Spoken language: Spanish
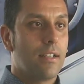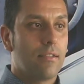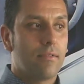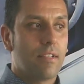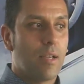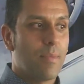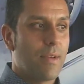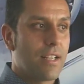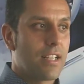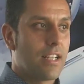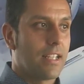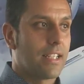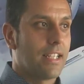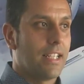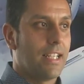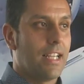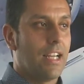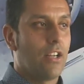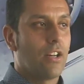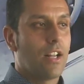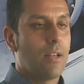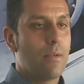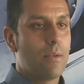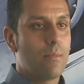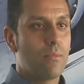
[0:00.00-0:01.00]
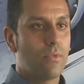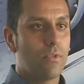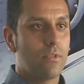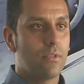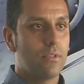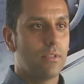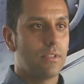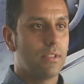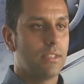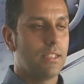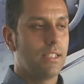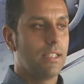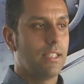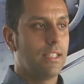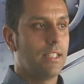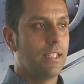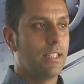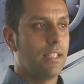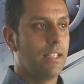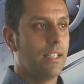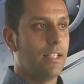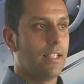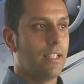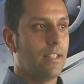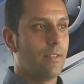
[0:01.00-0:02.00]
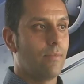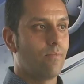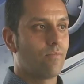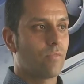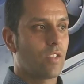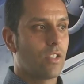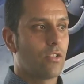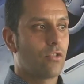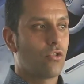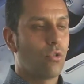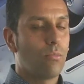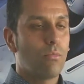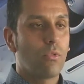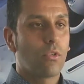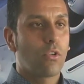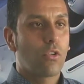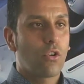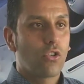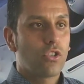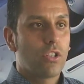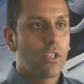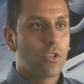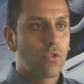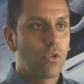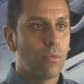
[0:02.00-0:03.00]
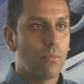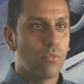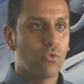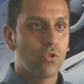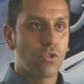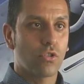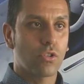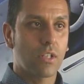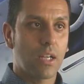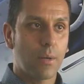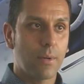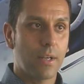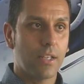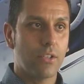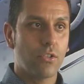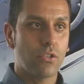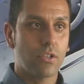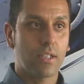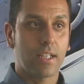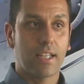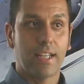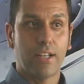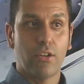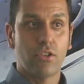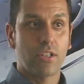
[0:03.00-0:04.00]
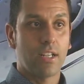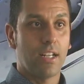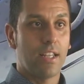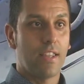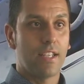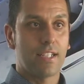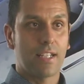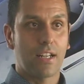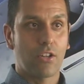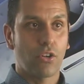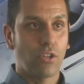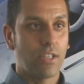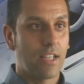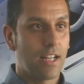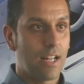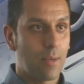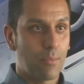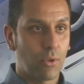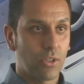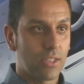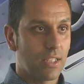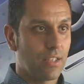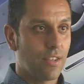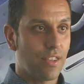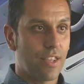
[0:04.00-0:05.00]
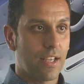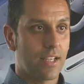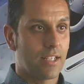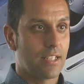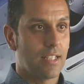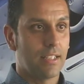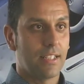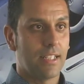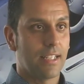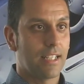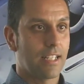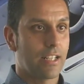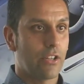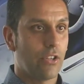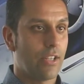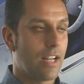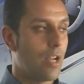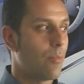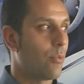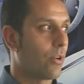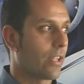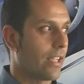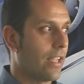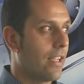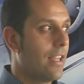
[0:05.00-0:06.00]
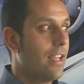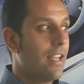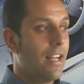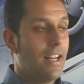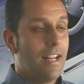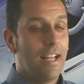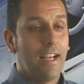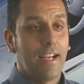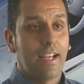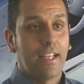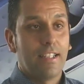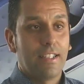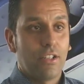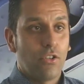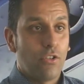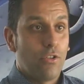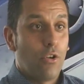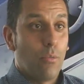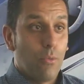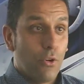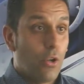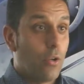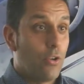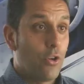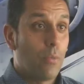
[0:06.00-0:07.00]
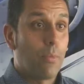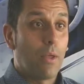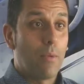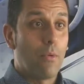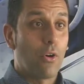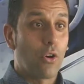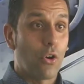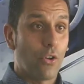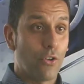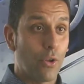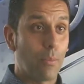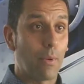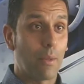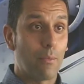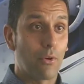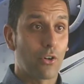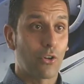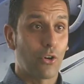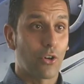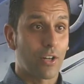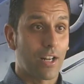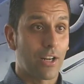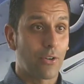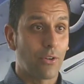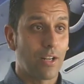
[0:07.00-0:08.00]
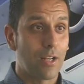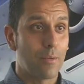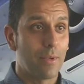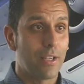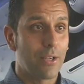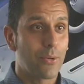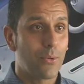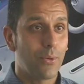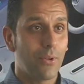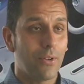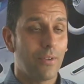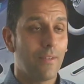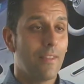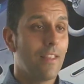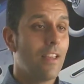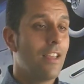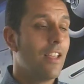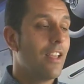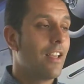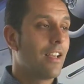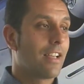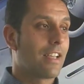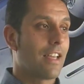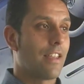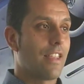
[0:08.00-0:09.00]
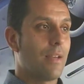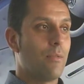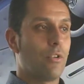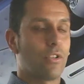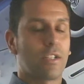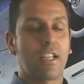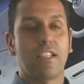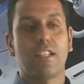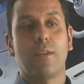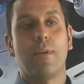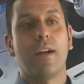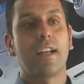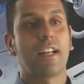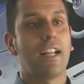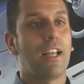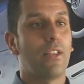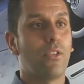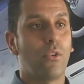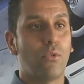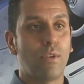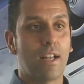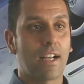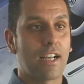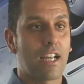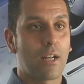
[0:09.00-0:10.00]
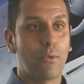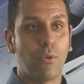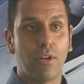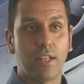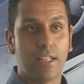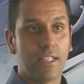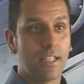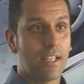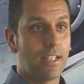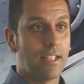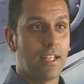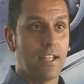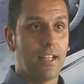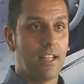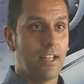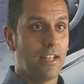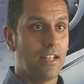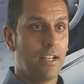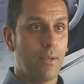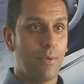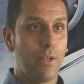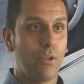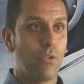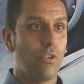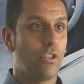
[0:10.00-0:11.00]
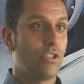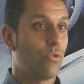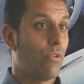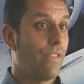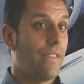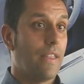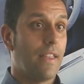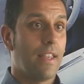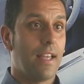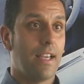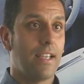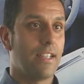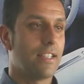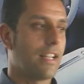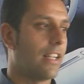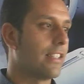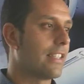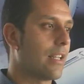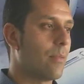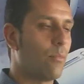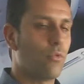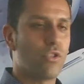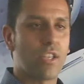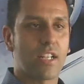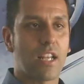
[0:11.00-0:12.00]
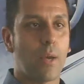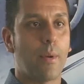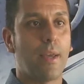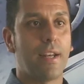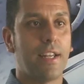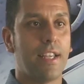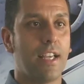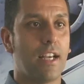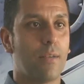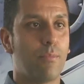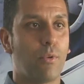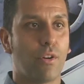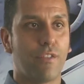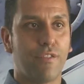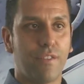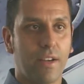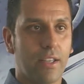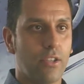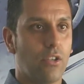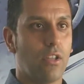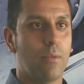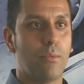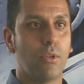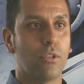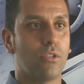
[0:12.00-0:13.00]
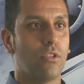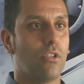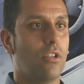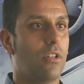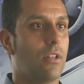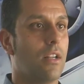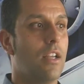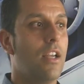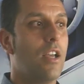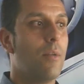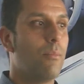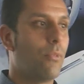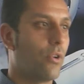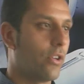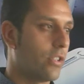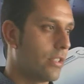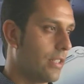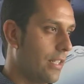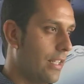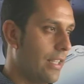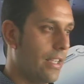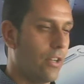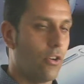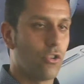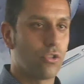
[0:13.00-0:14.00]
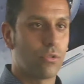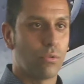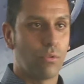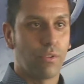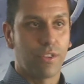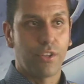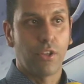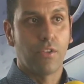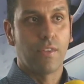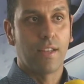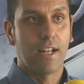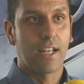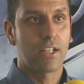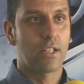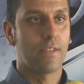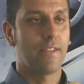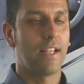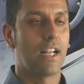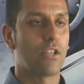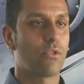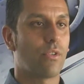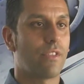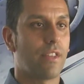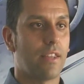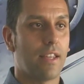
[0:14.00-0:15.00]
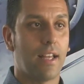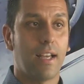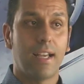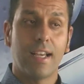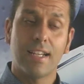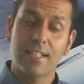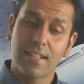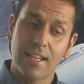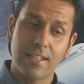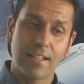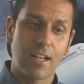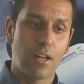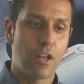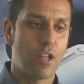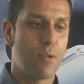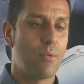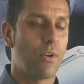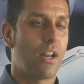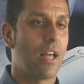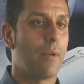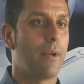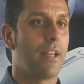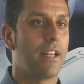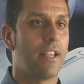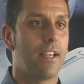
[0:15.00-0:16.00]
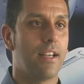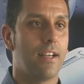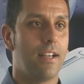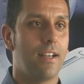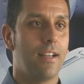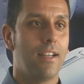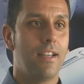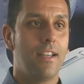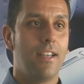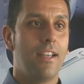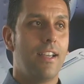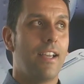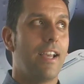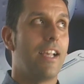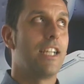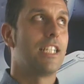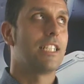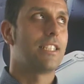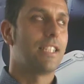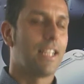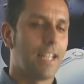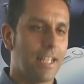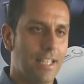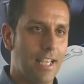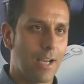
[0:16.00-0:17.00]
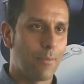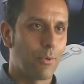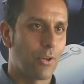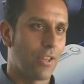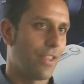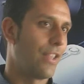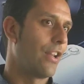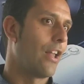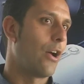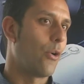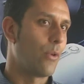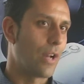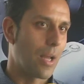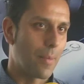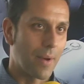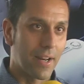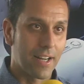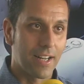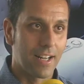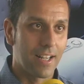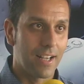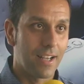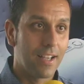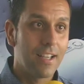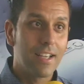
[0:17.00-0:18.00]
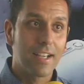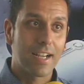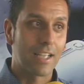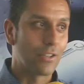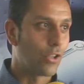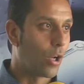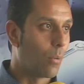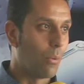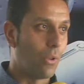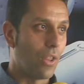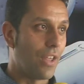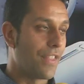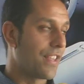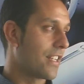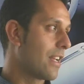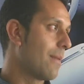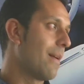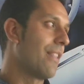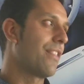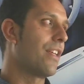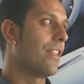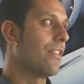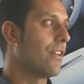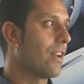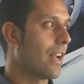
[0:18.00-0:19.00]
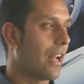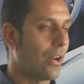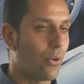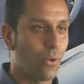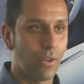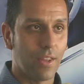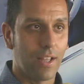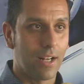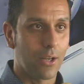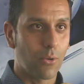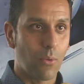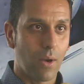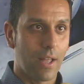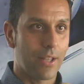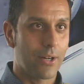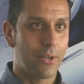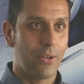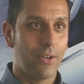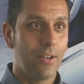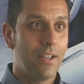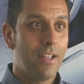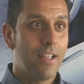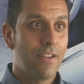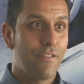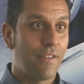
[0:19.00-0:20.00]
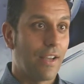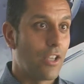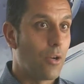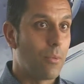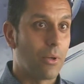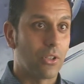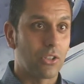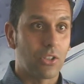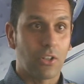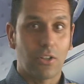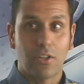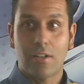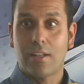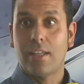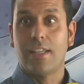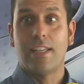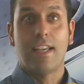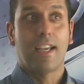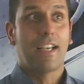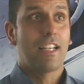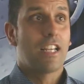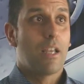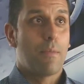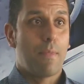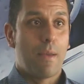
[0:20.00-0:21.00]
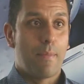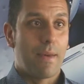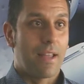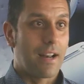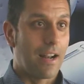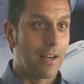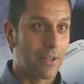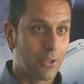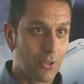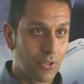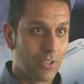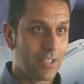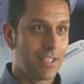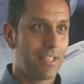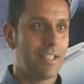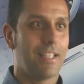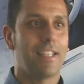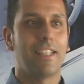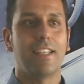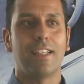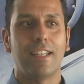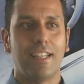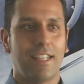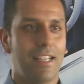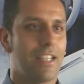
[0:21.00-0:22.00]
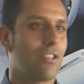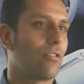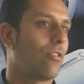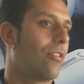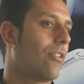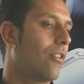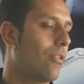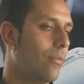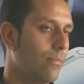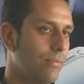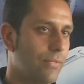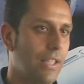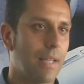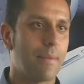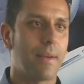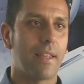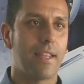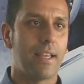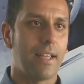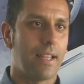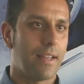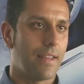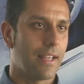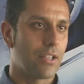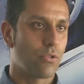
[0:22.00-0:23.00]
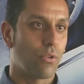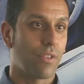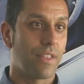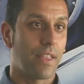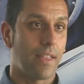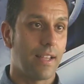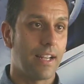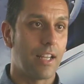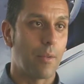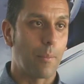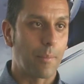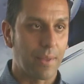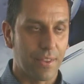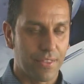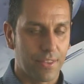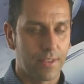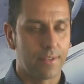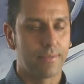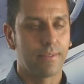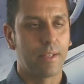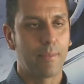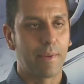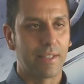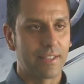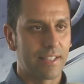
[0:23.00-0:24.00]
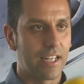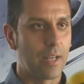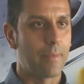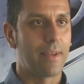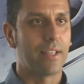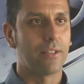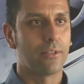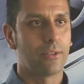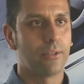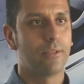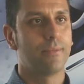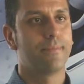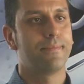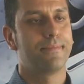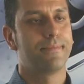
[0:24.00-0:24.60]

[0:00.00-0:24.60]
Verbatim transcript: ¿Qué pasa? Que ahora mismo eh, son coches con muchos caballos que no se le desarrolla la potencia que se tiene que desarrollar porque la gente no, podemos, no podemos correr con el vehículo. ¿Qué hacemos? Que se va creando una carbonilla en el, vehículo y suciedad y saltan muchas averías por fallo de motor, por eh, obstrucción de la, de suciedad. Esa es ahora mismo la avería estrella, por decirlo de alguna manera, que todo el mundo dice, se me ha encendido la luz del cuadro, fallo motor y es que se me para el coche. Y, es todo un tema de suciedad y limpieza, de mantenimiento.